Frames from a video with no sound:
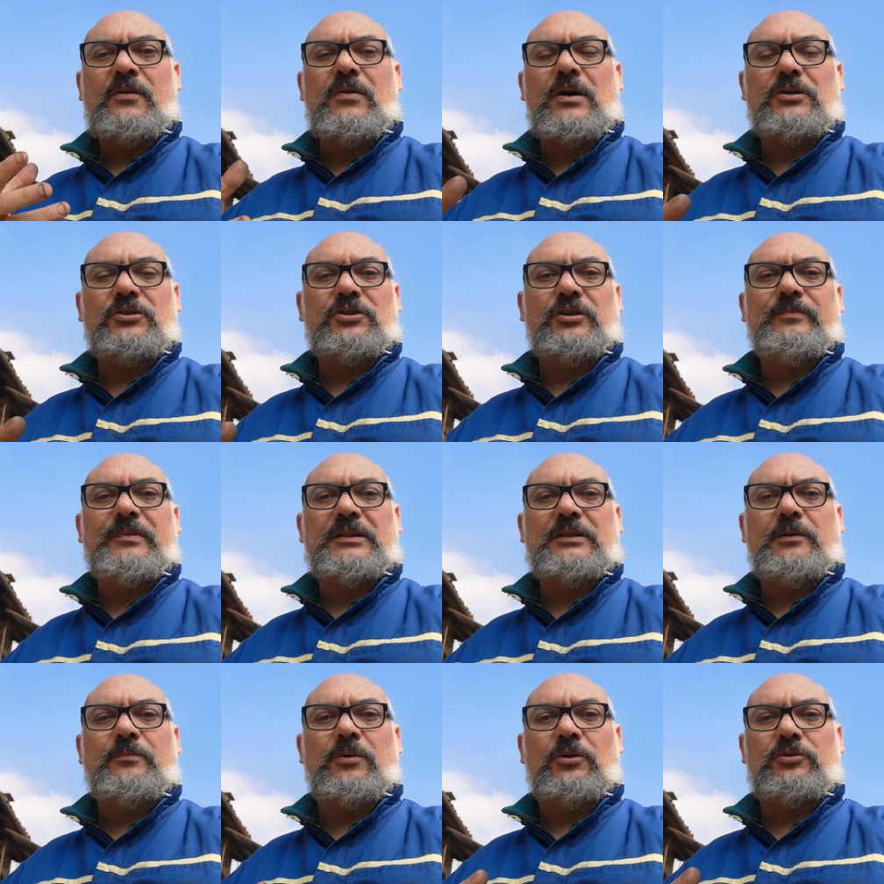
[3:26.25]
quando si
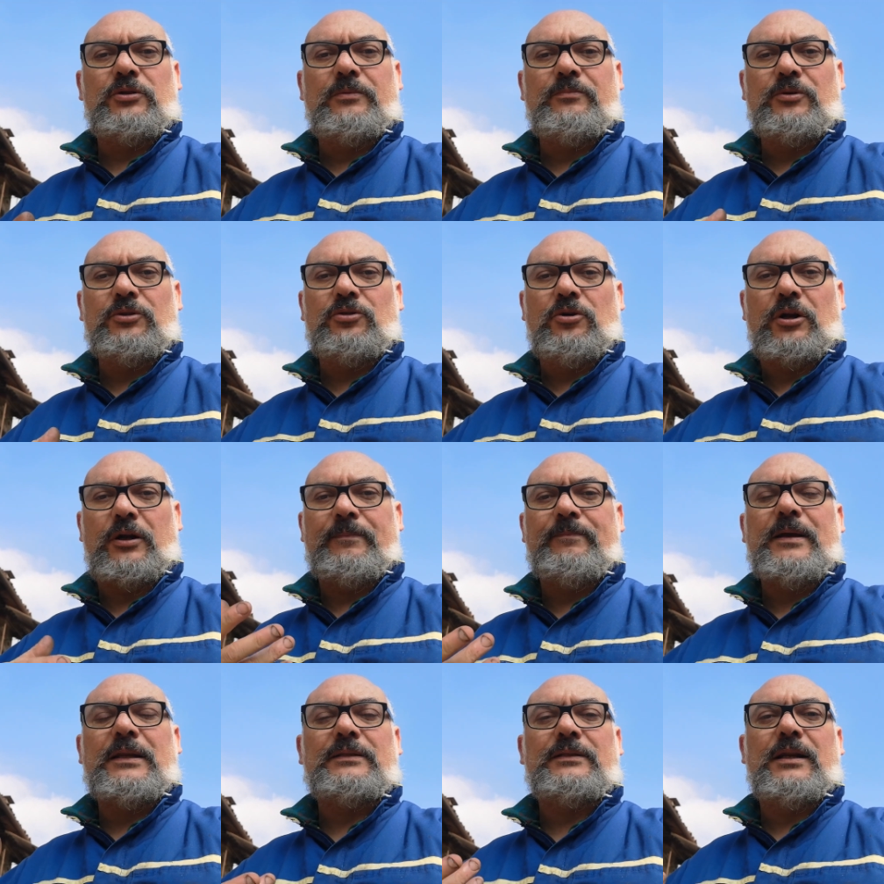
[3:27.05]
mette in moto il
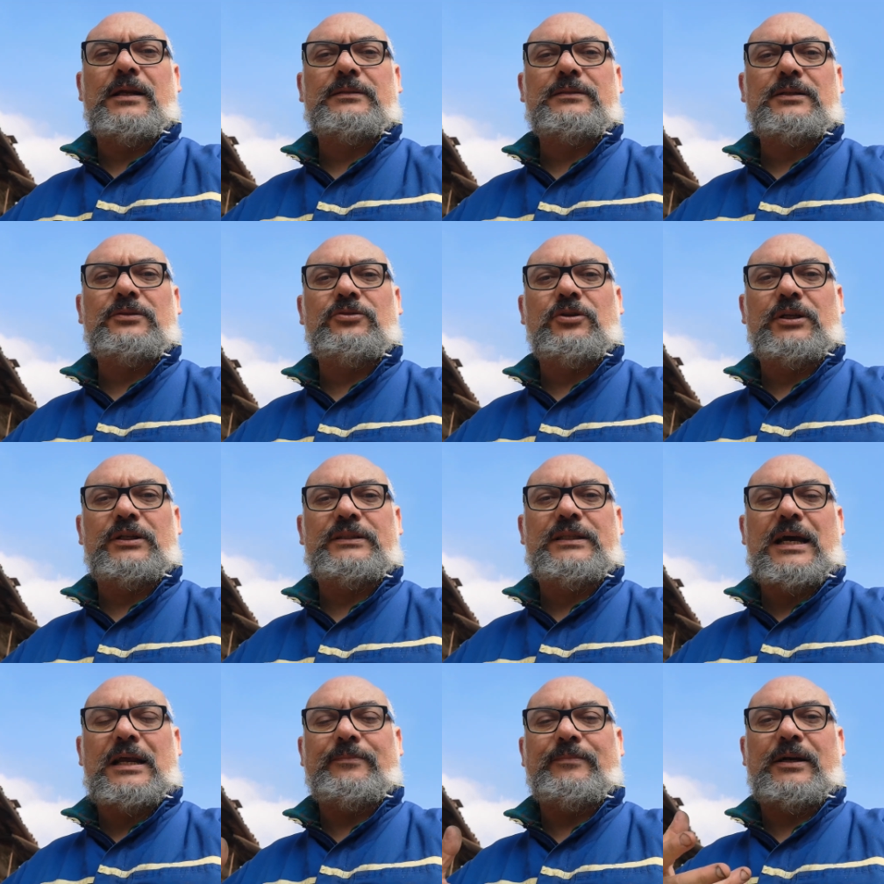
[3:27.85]
motore per
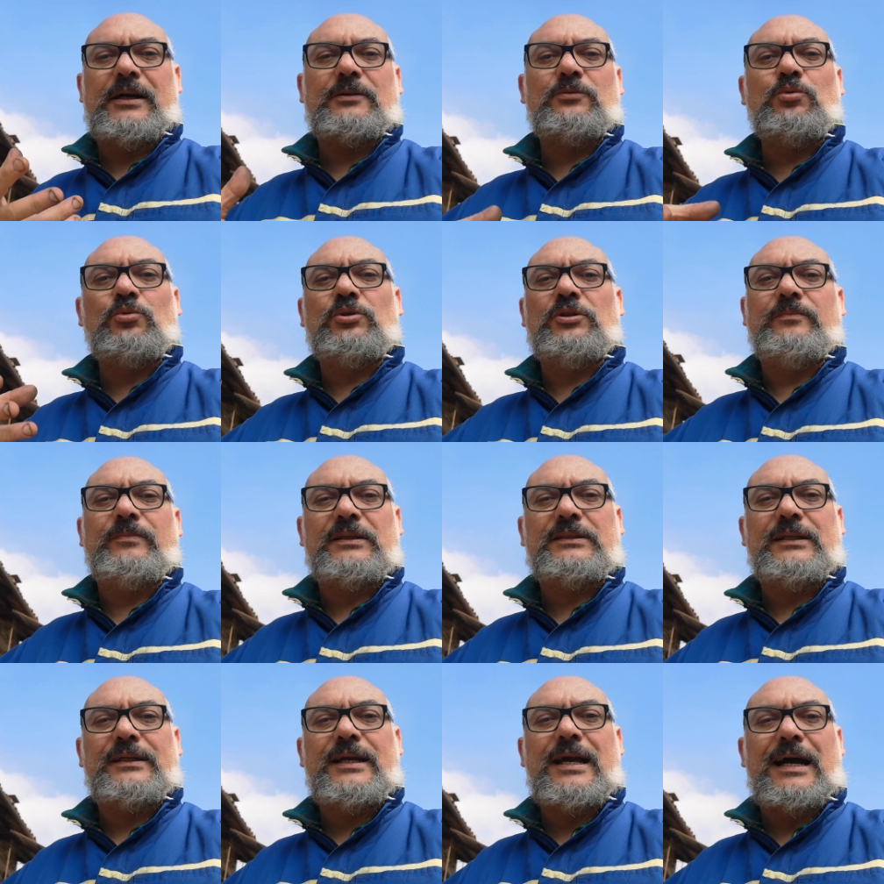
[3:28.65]
dilatazione termica tutti i
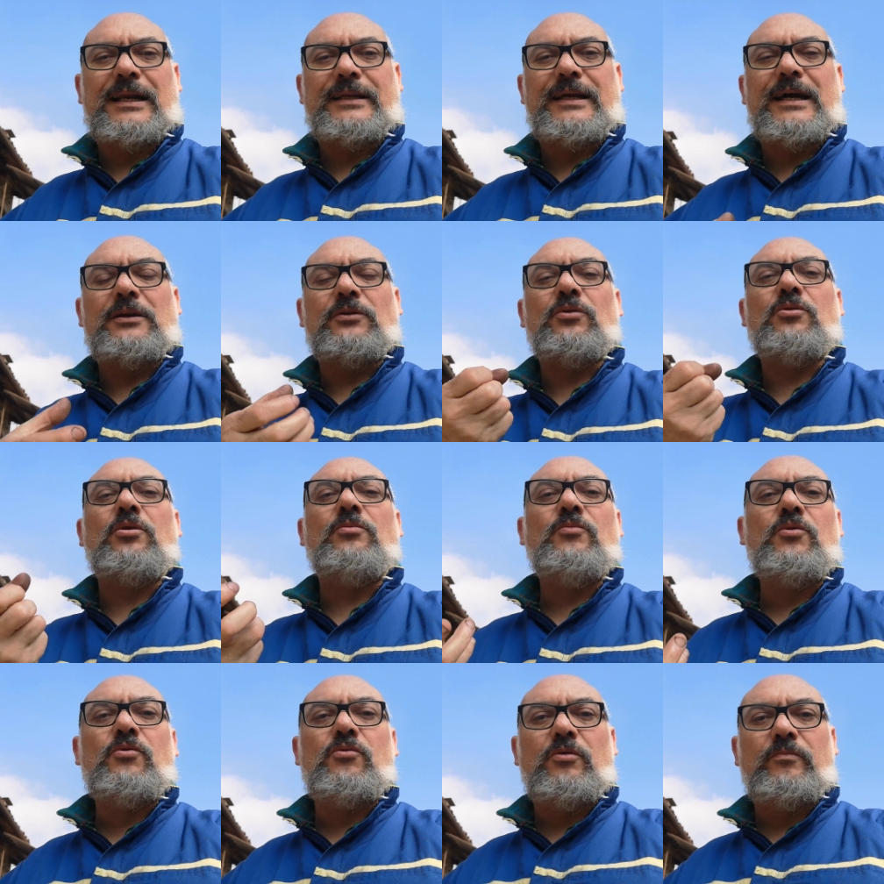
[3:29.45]
materiali hanno
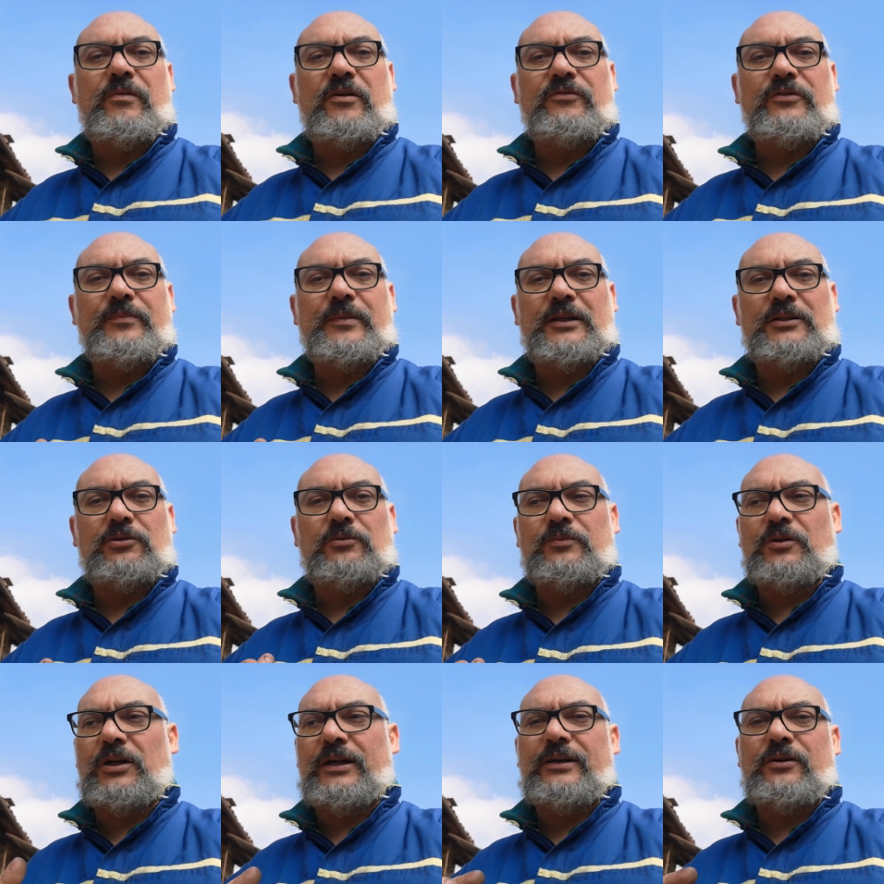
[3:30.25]
comunque un
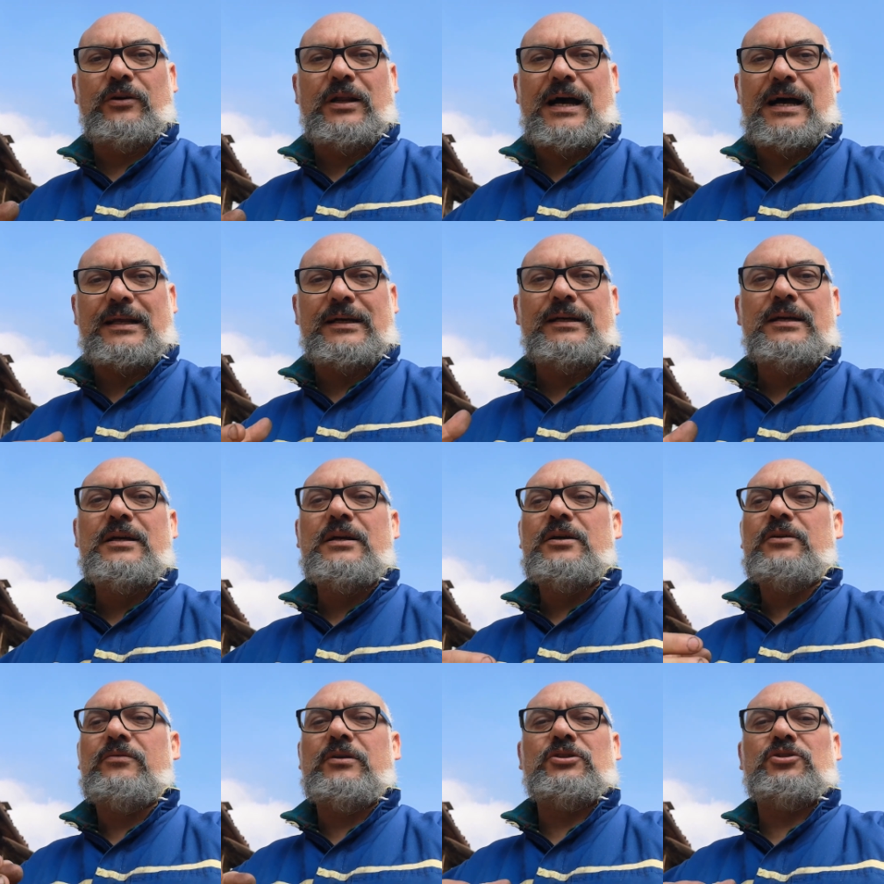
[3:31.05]
movimento molecolare,
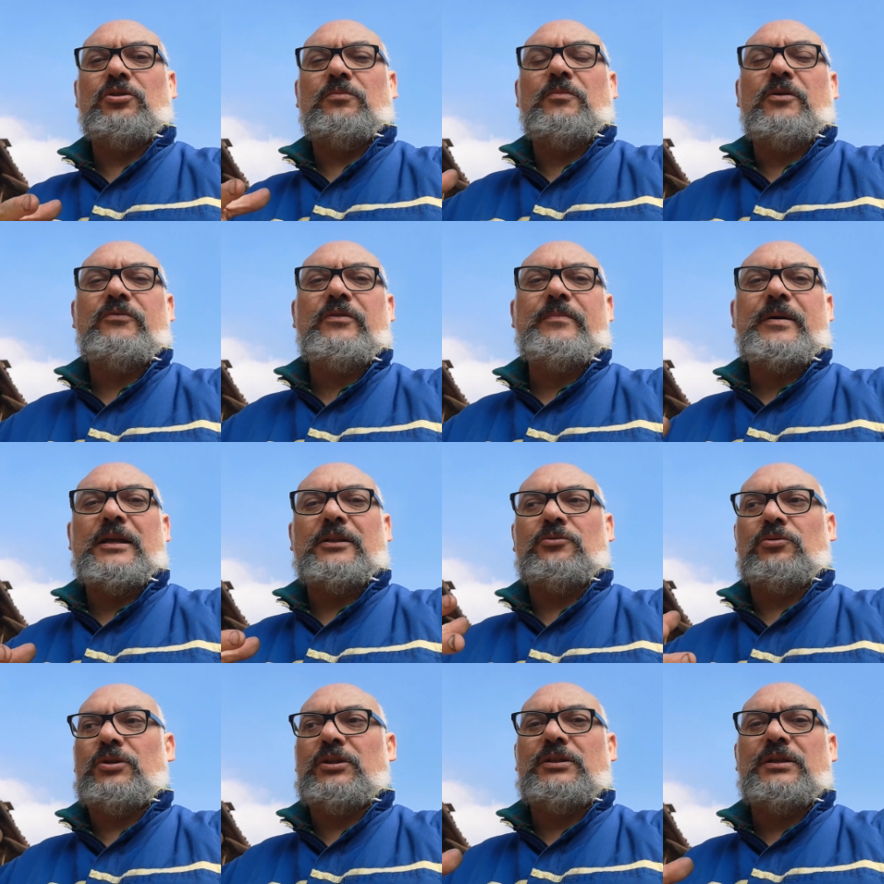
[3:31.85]
questo
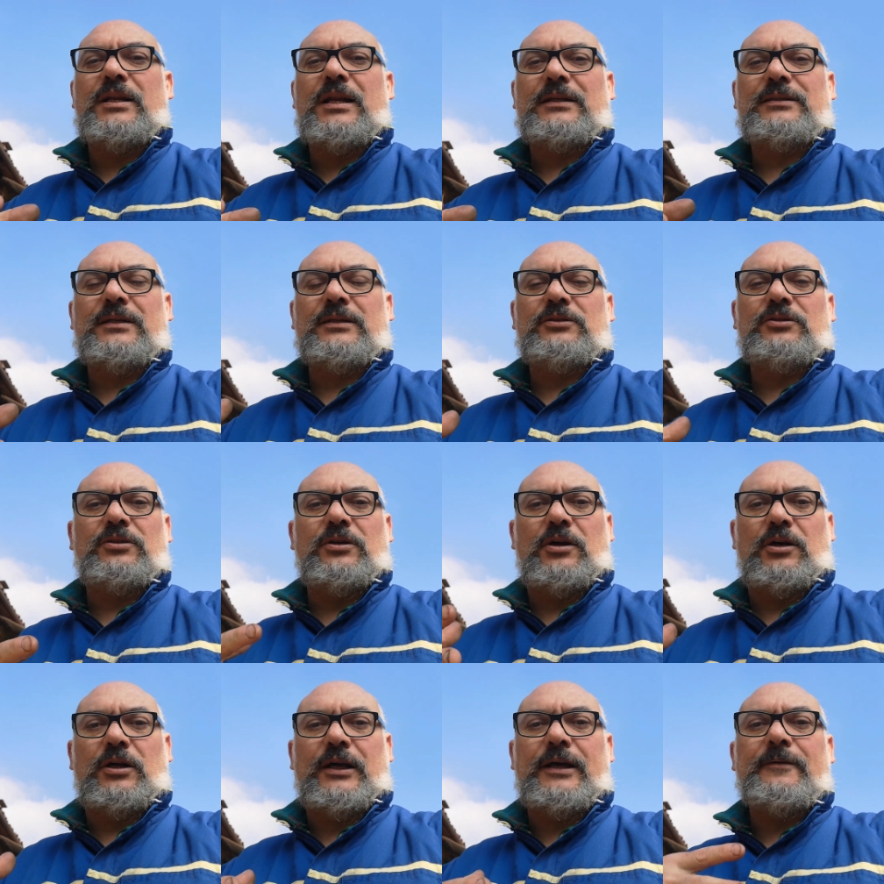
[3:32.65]
movimento di
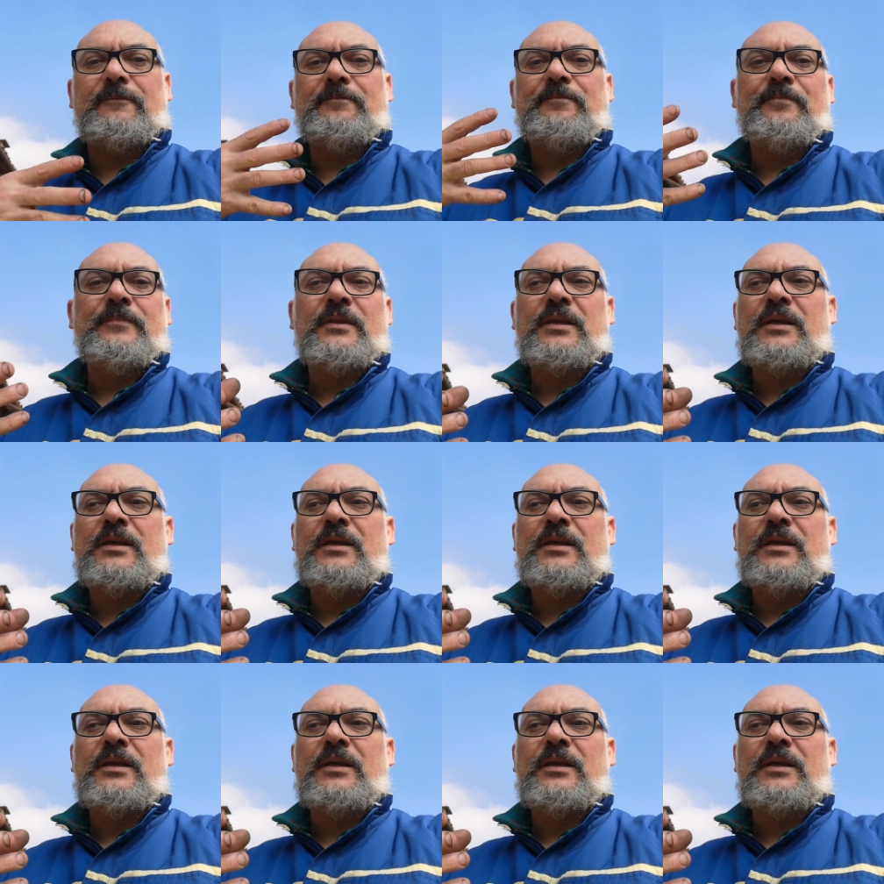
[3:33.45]
dilatazione